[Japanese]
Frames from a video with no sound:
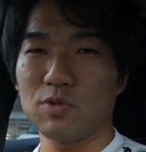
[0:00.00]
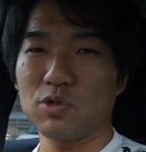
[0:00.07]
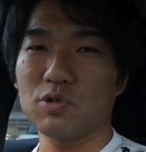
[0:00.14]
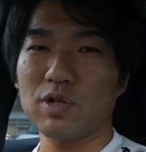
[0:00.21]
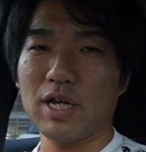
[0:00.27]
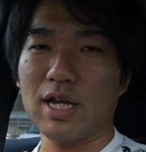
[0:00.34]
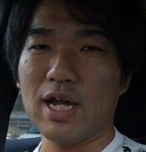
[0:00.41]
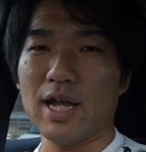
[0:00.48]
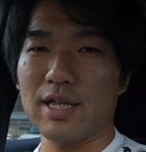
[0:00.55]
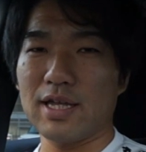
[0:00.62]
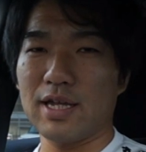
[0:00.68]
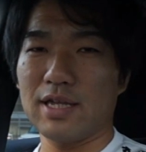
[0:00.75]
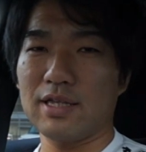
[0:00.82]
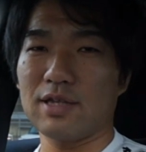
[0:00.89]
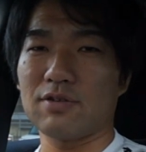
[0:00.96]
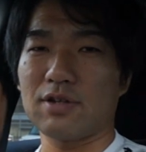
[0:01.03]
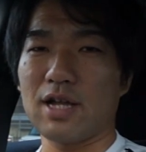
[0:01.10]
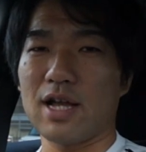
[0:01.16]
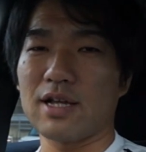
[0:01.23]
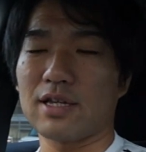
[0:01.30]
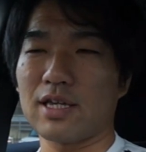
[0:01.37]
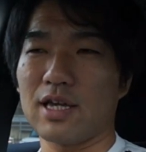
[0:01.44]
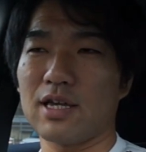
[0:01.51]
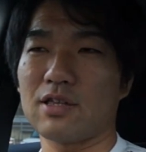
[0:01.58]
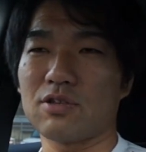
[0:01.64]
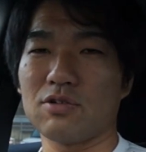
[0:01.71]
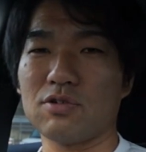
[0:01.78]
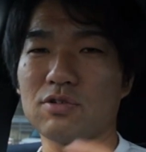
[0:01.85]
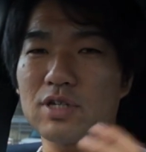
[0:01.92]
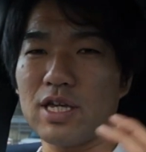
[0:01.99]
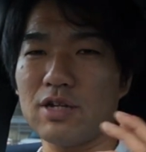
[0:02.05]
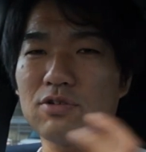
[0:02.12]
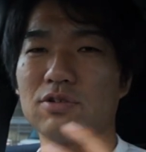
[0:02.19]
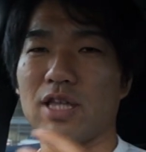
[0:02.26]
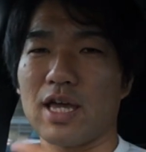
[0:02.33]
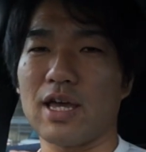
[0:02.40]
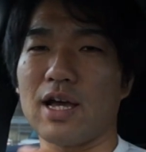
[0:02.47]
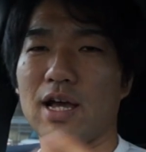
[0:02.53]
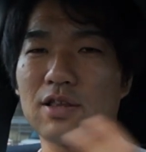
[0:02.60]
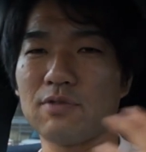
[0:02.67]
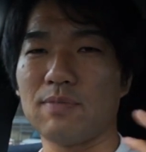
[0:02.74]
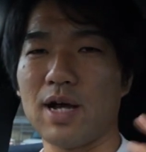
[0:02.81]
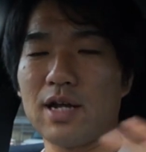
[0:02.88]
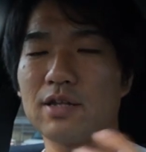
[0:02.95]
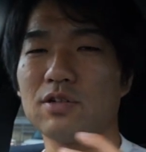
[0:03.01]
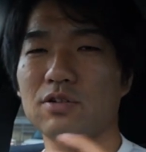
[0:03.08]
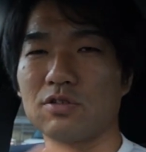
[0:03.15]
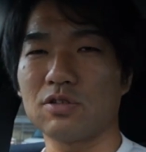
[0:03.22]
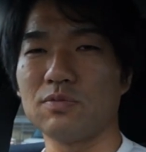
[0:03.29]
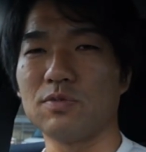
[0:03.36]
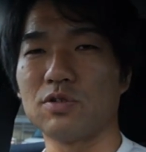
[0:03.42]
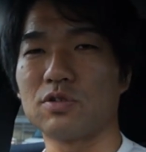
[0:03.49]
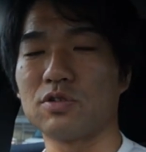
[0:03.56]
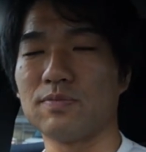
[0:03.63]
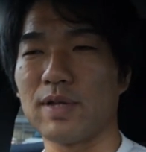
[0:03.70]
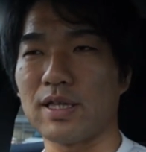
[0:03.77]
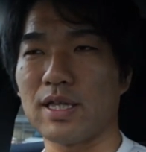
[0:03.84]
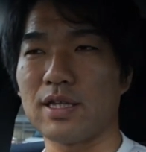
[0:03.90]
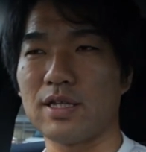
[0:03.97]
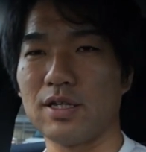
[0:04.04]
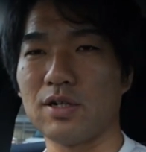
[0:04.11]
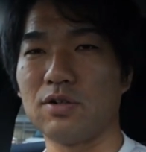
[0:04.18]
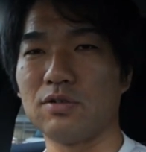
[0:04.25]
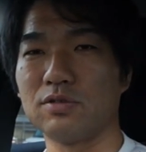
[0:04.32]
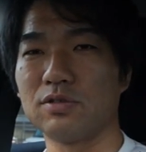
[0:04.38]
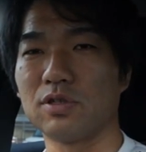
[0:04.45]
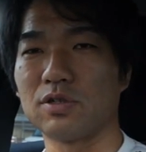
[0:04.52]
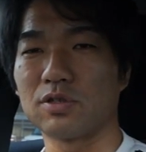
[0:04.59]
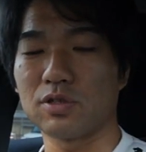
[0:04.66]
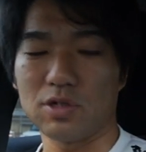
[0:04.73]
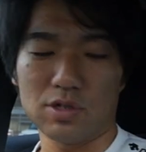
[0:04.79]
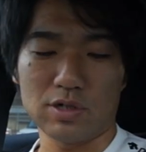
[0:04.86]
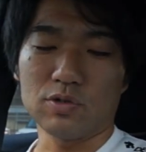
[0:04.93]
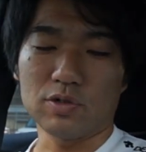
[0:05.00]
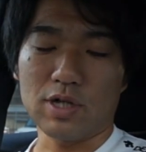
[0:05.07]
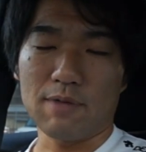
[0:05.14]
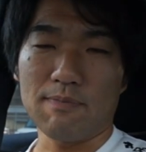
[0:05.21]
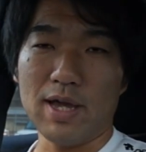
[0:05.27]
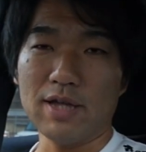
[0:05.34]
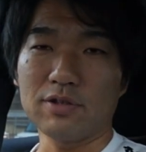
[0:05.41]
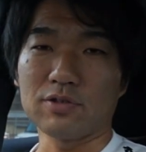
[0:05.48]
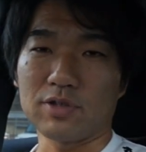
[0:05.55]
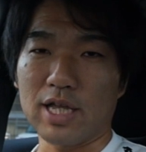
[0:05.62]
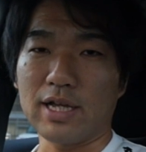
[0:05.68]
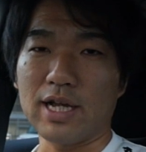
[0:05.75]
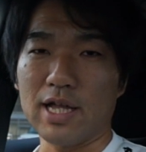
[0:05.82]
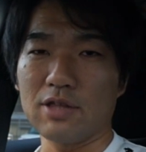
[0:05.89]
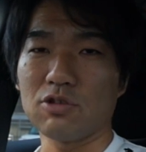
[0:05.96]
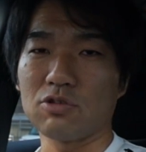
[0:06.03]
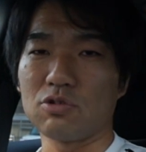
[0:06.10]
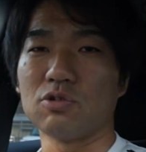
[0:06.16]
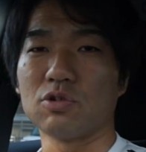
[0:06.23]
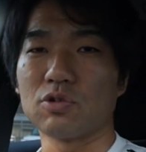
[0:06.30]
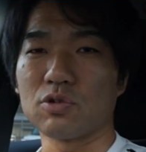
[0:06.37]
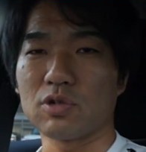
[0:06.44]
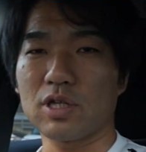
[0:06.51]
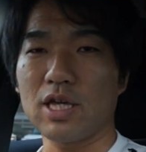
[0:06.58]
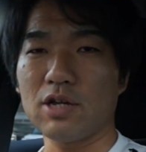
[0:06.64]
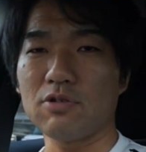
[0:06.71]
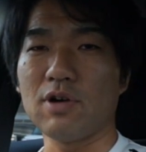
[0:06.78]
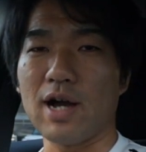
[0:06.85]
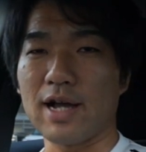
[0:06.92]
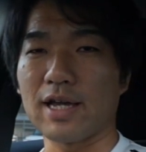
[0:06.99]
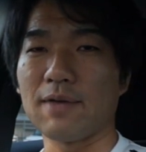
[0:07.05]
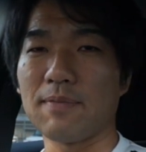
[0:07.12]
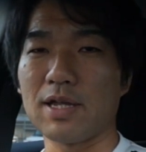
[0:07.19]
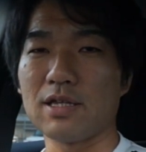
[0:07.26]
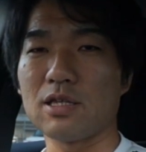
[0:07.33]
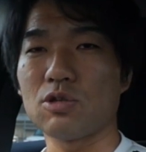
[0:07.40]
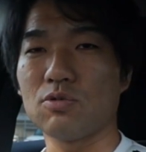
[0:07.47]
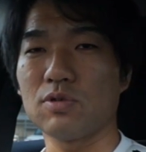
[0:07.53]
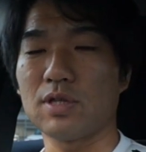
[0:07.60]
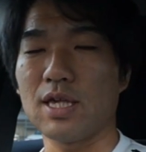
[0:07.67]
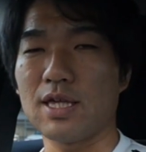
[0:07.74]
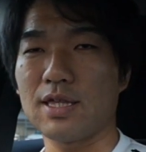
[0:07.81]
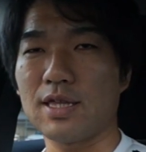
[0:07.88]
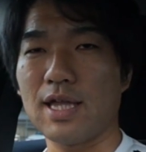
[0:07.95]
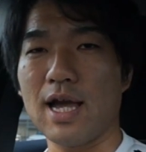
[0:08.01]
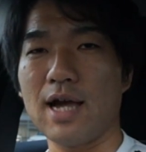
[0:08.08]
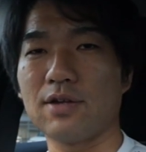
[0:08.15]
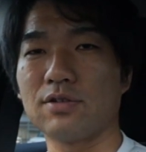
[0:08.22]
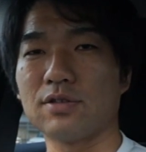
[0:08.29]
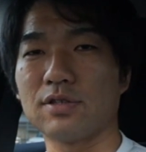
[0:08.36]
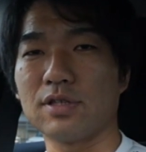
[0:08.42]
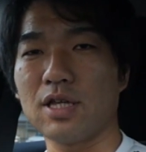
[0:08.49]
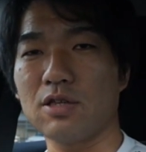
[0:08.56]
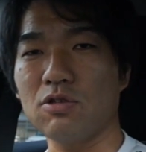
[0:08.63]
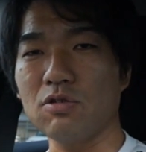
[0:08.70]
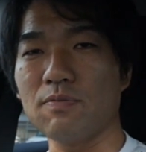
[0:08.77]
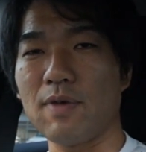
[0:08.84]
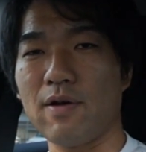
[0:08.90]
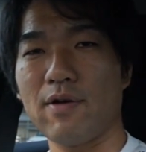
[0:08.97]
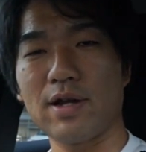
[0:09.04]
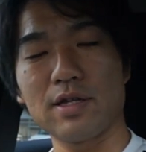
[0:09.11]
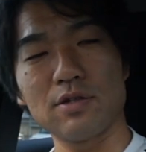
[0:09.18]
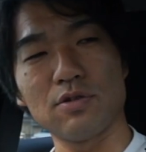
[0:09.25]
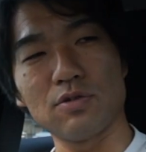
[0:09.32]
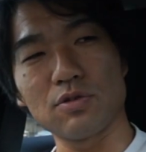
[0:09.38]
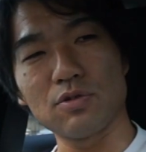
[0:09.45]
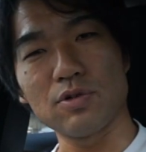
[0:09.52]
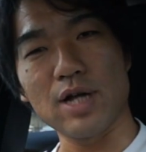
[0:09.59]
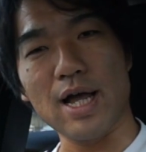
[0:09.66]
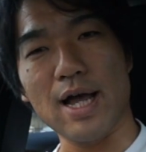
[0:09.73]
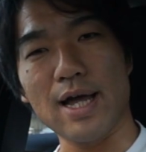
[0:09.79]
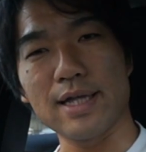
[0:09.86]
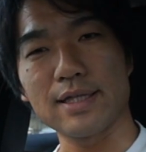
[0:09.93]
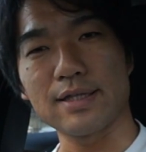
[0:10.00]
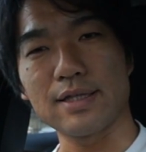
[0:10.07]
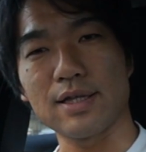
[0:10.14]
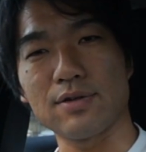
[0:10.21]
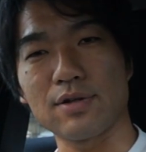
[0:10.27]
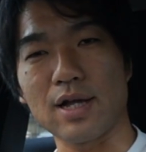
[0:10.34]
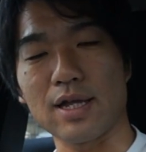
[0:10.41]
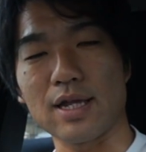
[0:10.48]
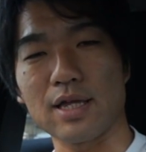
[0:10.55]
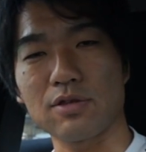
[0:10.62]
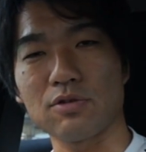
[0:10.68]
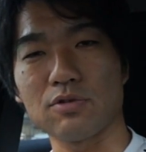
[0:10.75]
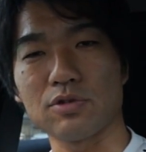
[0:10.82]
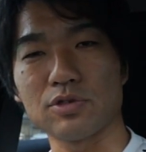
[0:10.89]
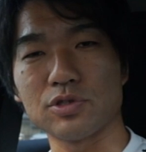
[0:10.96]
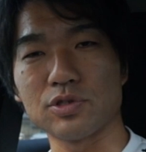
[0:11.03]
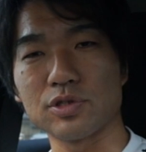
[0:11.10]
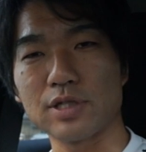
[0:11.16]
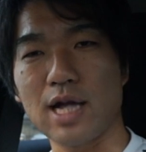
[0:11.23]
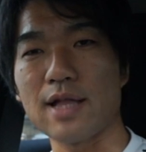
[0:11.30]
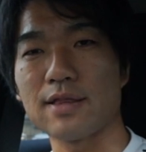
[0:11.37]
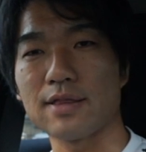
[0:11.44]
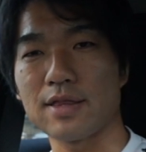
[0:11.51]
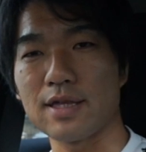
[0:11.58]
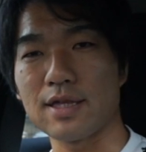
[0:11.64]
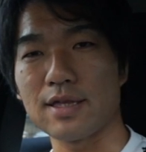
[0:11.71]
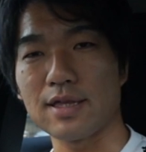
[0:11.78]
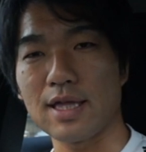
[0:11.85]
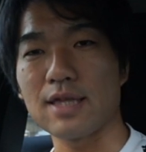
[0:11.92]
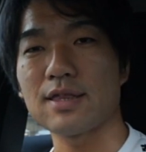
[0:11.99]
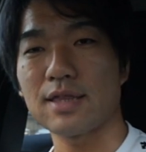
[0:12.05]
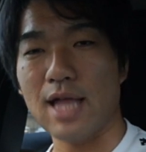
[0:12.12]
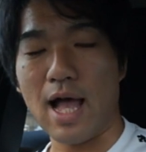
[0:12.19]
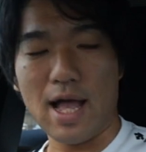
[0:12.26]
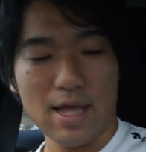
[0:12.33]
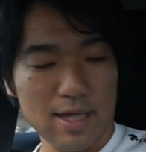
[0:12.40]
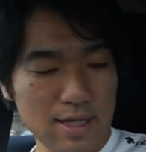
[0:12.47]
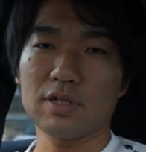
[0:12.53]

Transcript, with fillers: 元から離れてる関係上、結構ね、あの、周りの音も含めて拾うのと、というかマイクのね、感度の方、結構上げ目に調整してあるんで、ちょっと周りの音が入ってるかなという感じでした。